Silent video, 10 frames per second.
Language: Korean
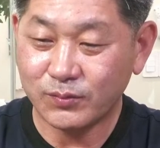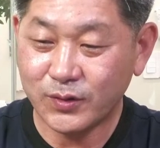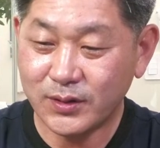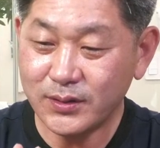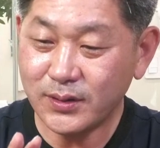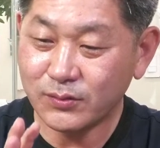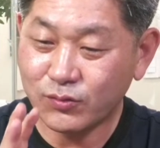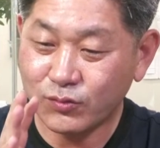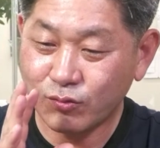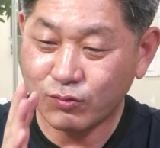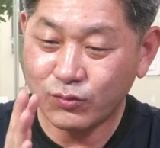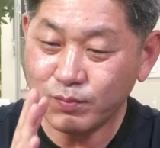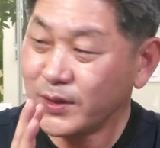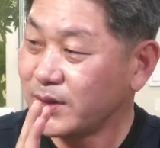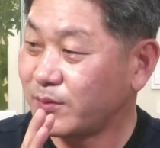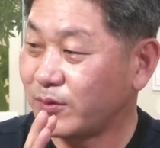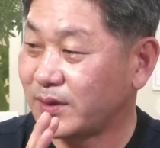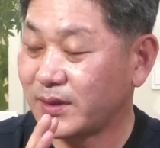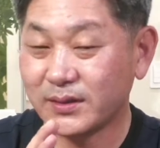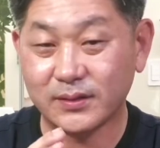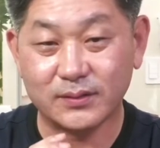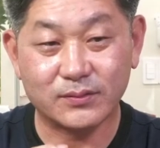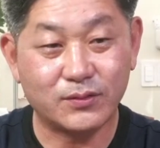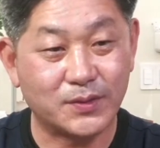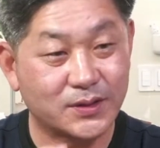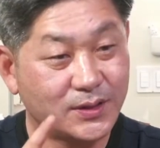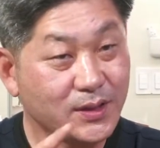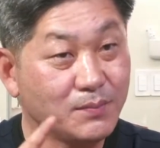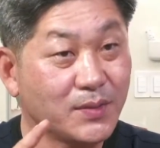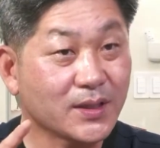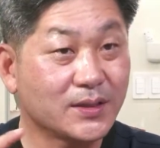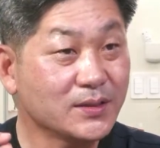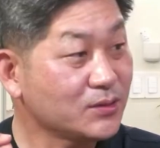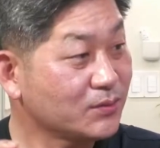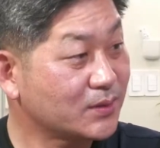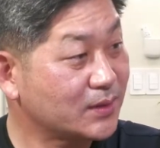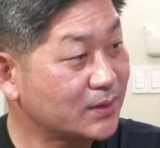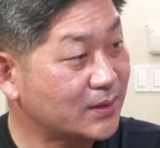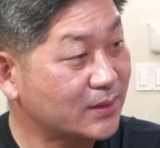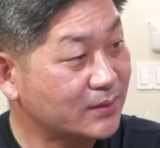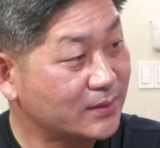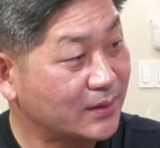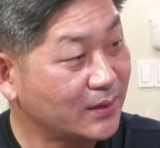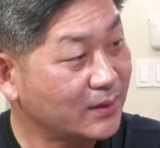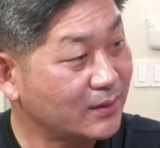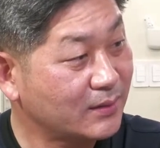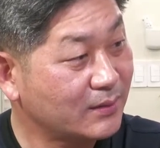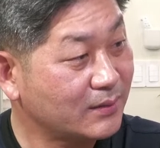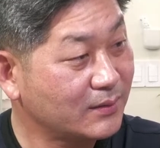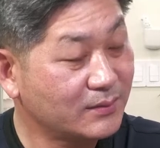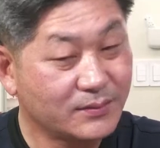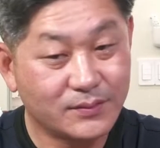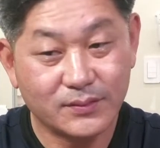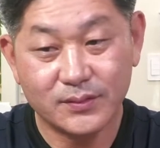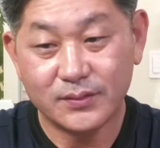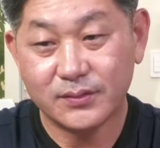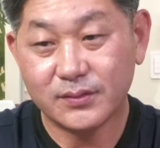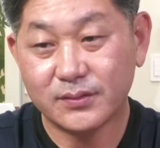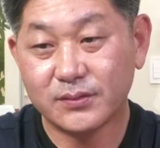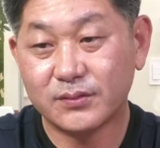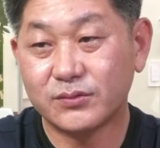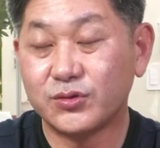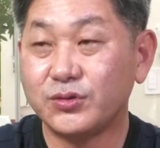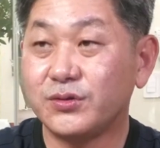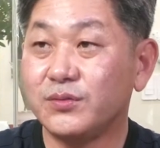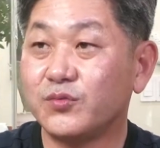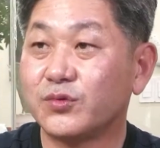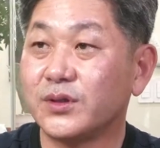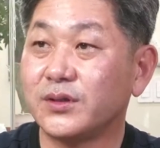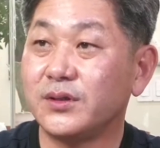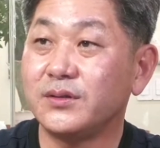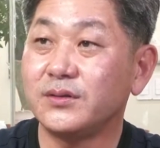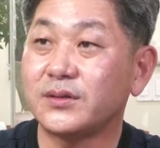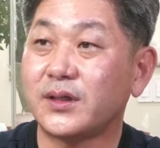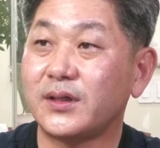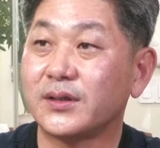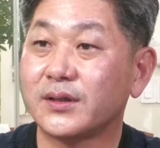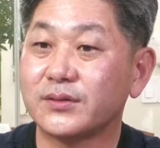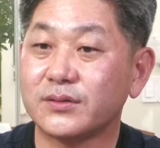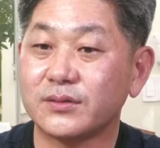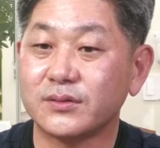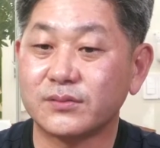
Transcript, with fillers: 그냥 국민들이 볼 때는 그 막 실망의 연속인 것 같은데 음, 음. 지금 우리 이런 상황에서